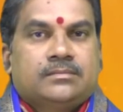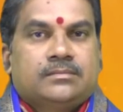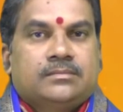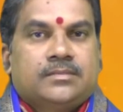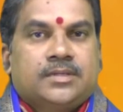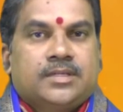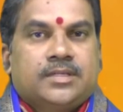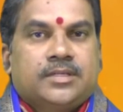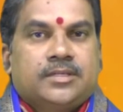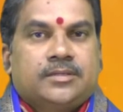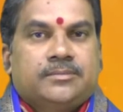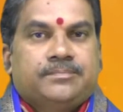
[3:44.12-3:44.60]

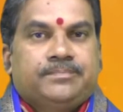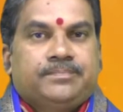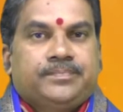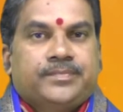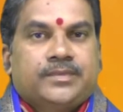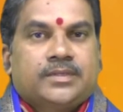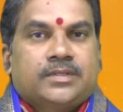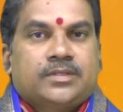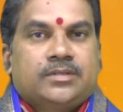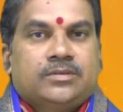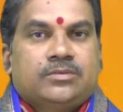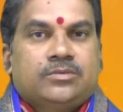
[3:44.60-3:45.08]
మరి
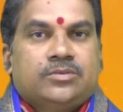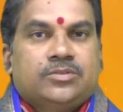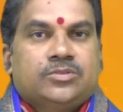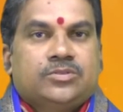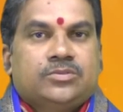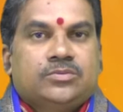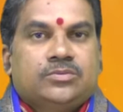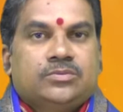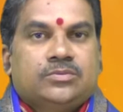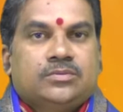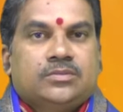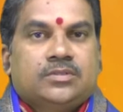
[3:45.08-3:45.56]

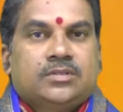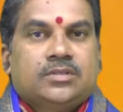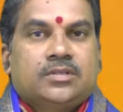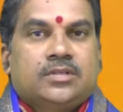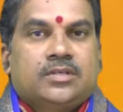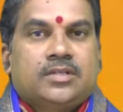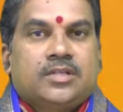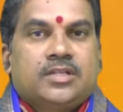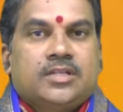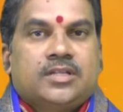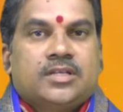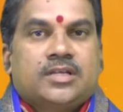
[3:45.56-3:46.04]
ఈరోజు
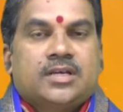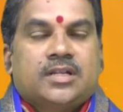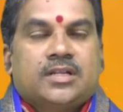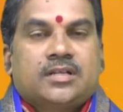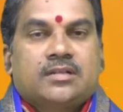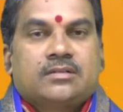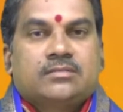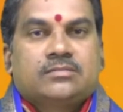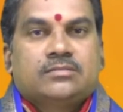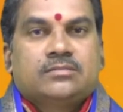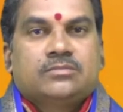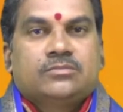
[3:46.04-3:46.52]
గ్రీన్
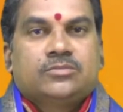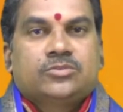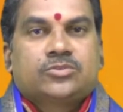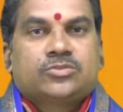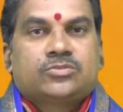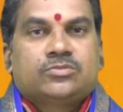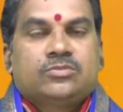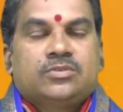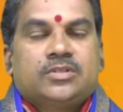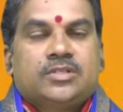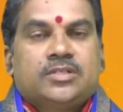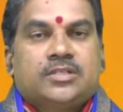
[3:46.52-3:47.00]
కలర్
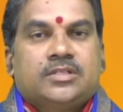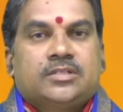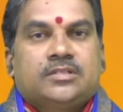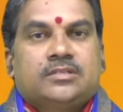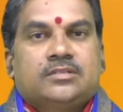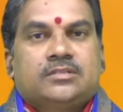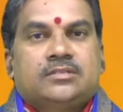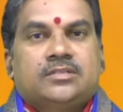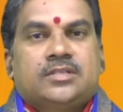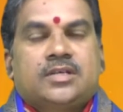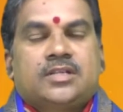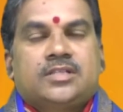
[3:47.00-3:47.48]
వస్తువుల్ని
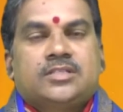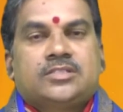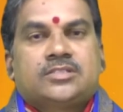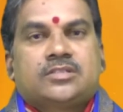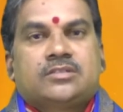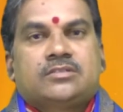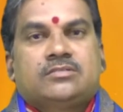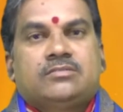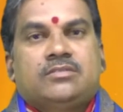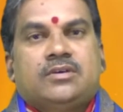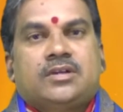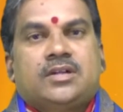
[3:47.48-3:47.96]

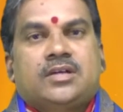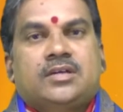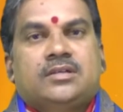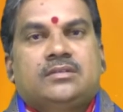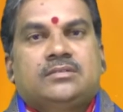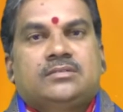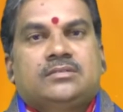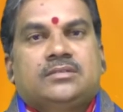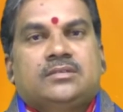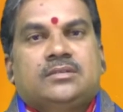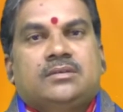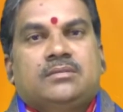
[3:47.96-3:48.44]
ధరించడం ద్వారా
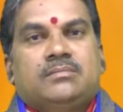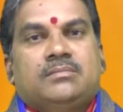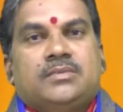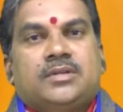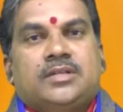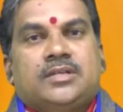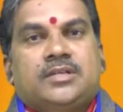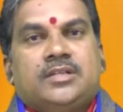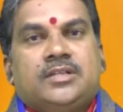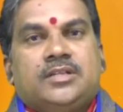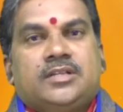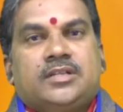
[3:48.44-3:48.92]

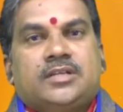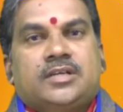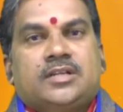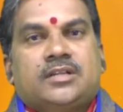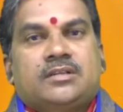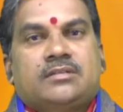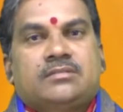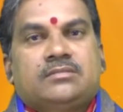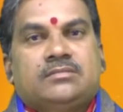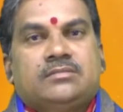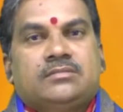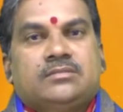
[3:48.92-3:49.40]
మరి గ్రీన్
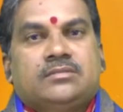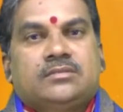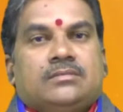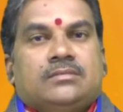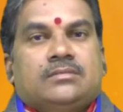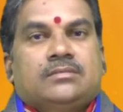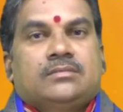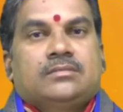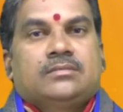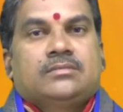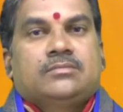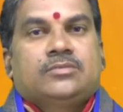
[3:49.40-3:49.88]
కలరు
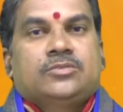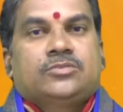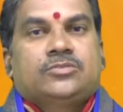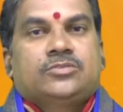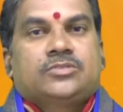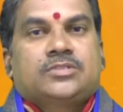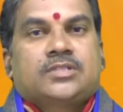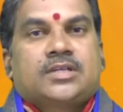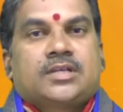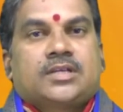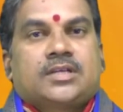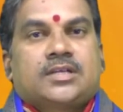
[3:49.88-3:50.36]

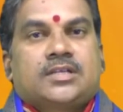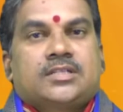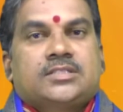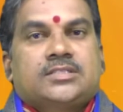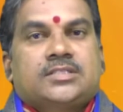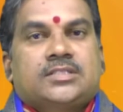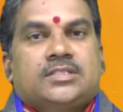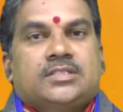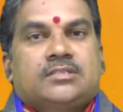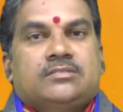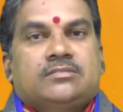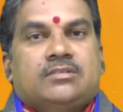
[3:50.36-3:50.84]
వస్తు సేకరణ
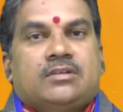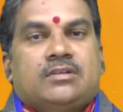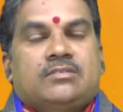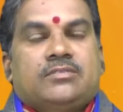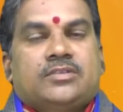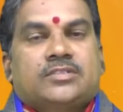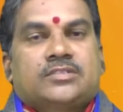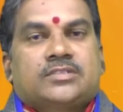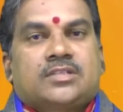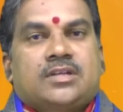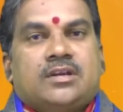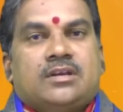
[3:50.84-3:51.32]
చేయడం ద్వారా
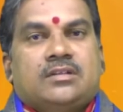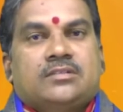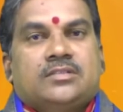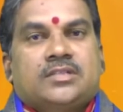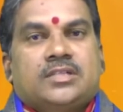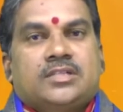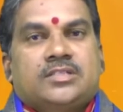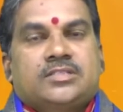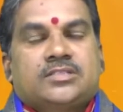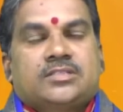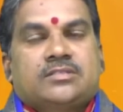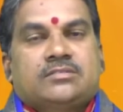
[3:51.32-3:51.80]
వస్త్రాలను
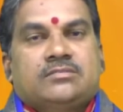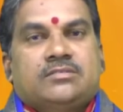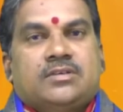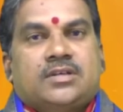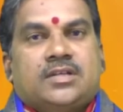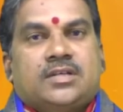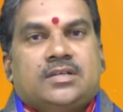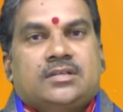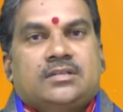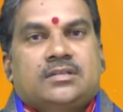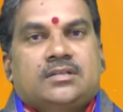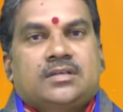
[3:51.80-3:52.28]
ధరించడం
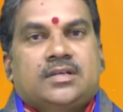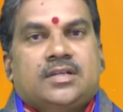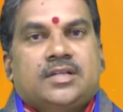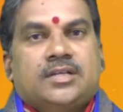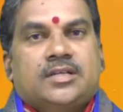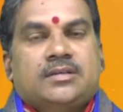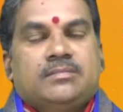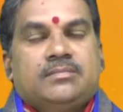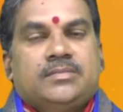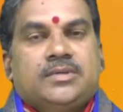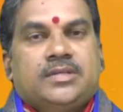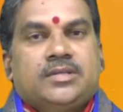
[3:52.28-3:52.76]
ద్వారా
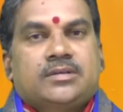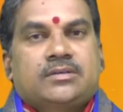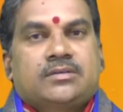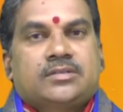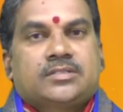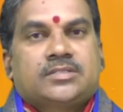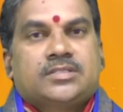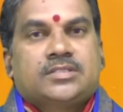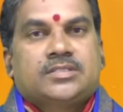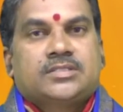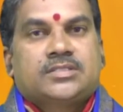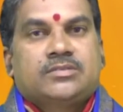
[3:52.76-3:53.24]
అలాగే మీ యొక్క
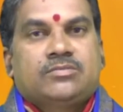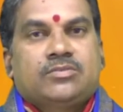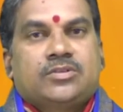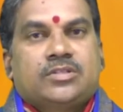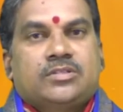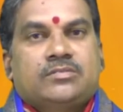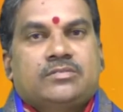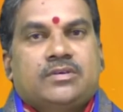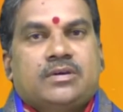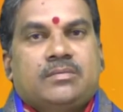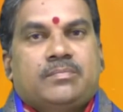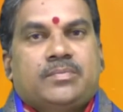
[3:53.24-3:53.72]
చేసే
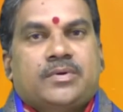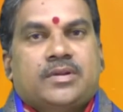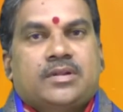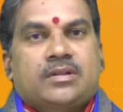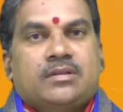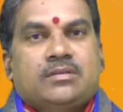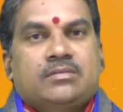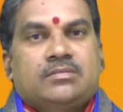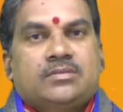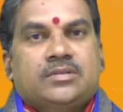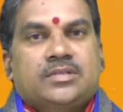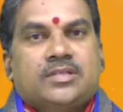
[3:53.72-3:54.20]
వృత్తి
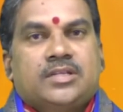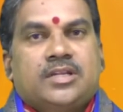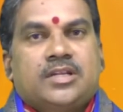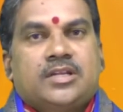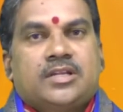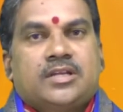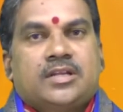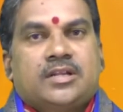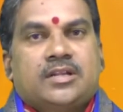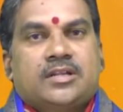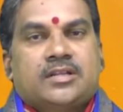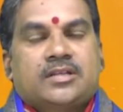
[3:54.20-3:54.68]
వ్యాపారాల్లో ఈ
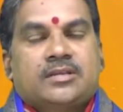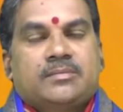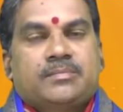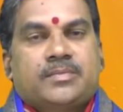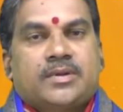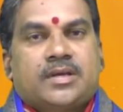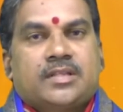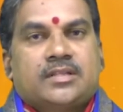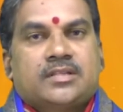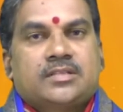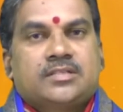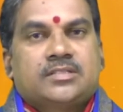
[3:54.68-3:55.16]
గ్రీన్ కలర్కి
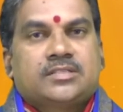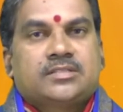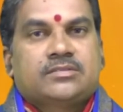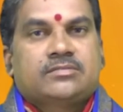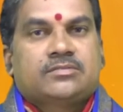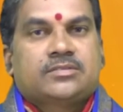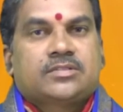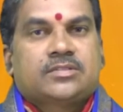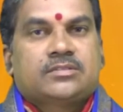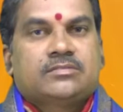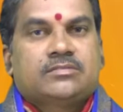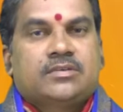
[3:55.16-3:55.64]
ప్రాధాన్యత
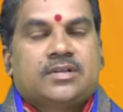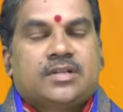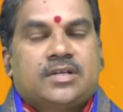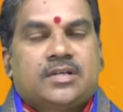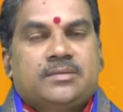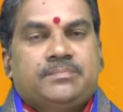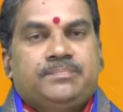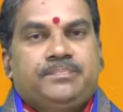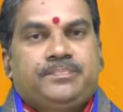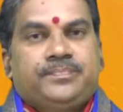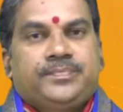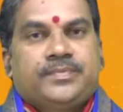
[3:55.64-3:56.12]
ఇవ్వడం ద్వారా
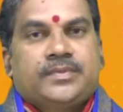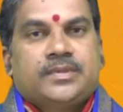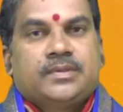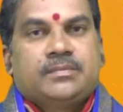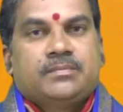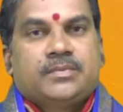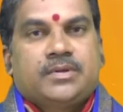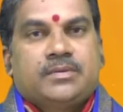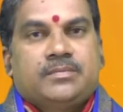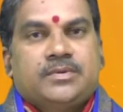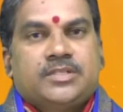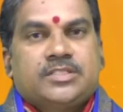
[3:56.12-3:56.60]

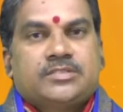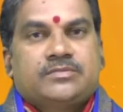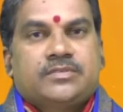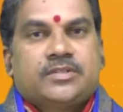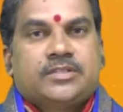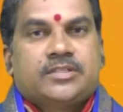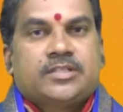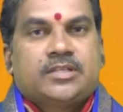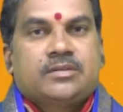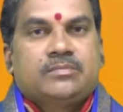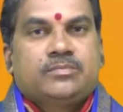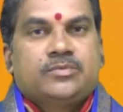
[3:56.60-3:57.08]
మరి మంచి
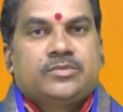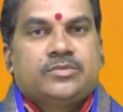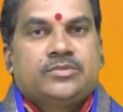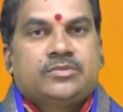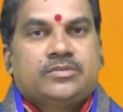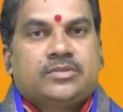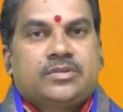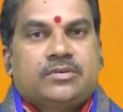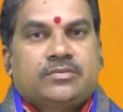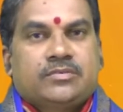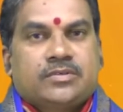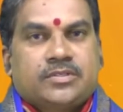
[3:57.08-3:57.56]
ఫలితాలు
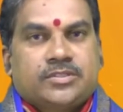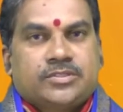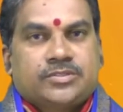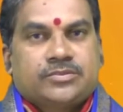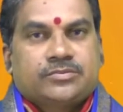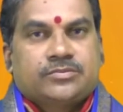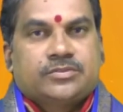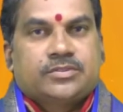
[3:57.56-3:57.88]
పొందేటువంటి అవకాశం